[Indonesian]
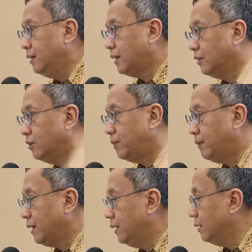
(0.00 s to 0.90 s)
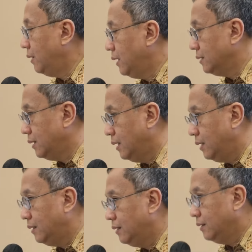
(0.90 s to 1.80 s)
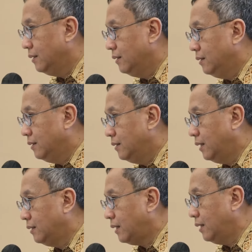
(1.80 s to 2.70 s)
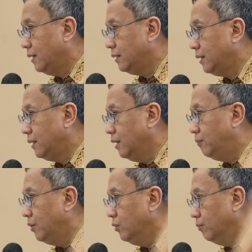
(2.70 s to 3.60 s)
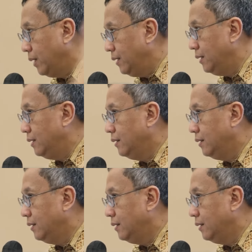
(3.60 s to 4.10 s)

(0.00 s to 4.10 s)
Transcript: Nomor 4 Tahun 2023 tentang Pengembangan dan Penguatan Sektor